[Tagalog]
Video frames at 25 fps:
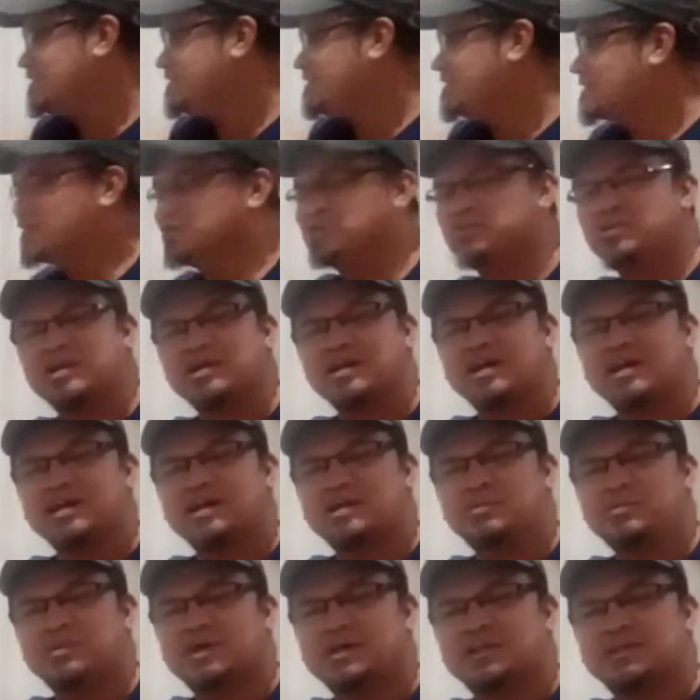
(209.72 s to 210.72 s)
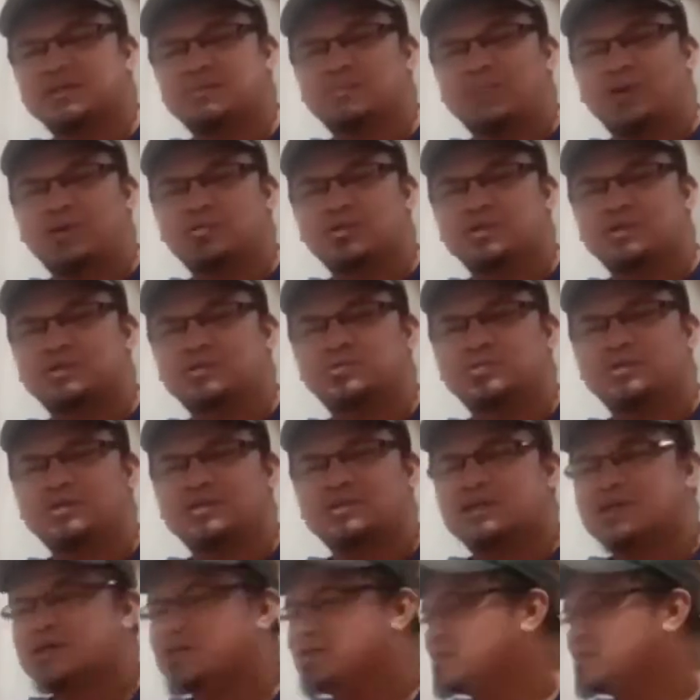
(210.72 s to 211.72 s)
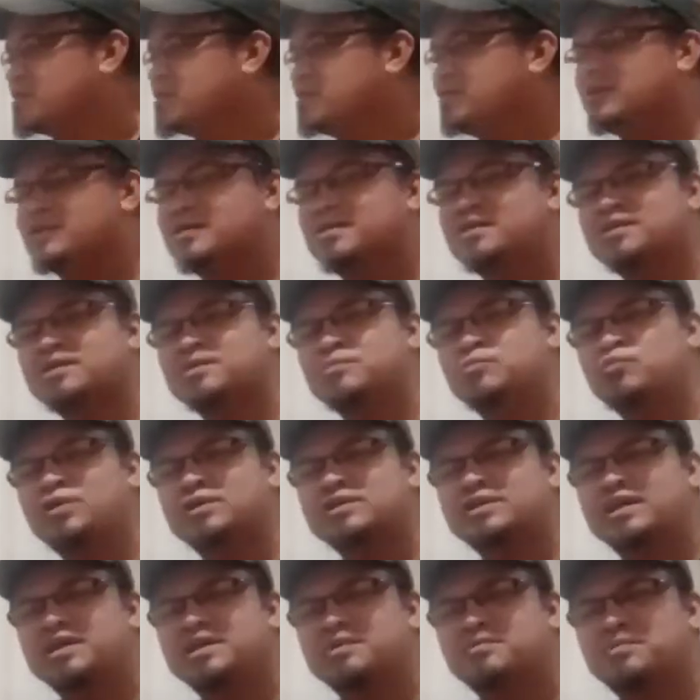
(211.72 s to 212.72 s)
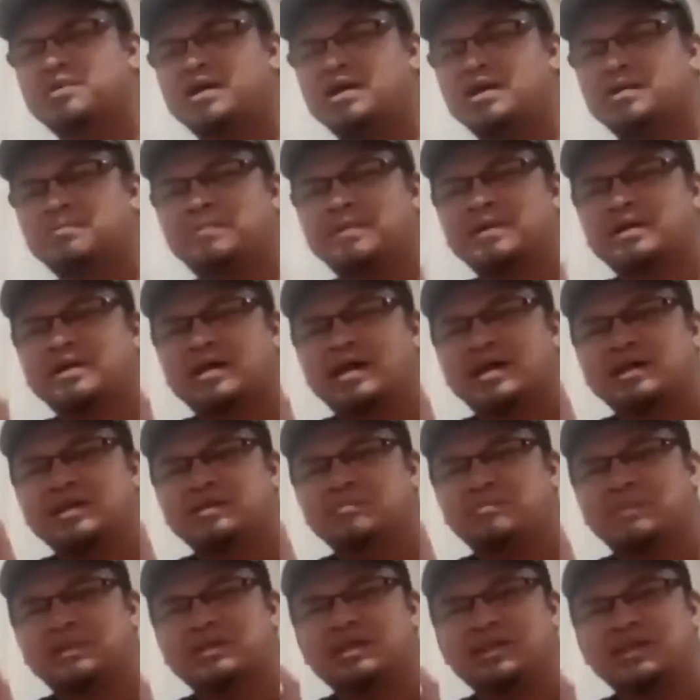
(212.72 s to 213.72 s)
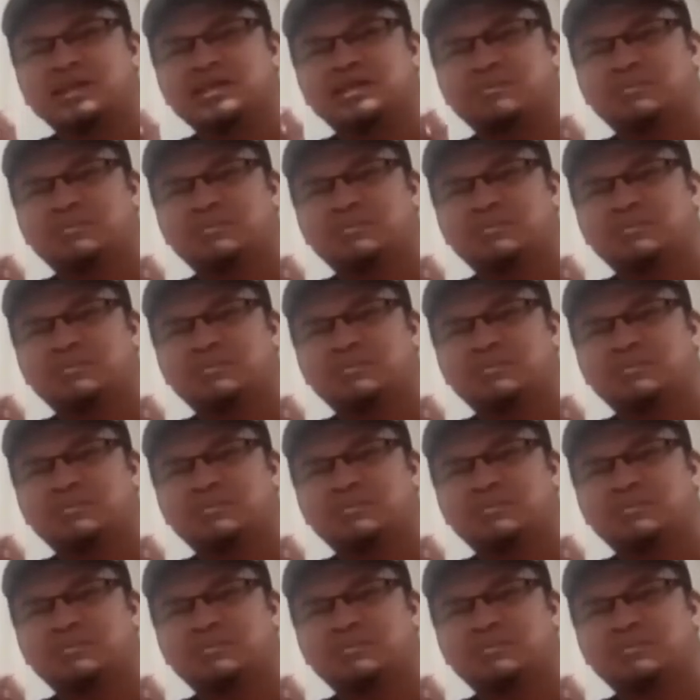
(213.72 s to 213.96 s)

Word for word: Ganun lang gagawin natin, paulit-ulit lang. Gumawa tayo ng mga pagkain na madali na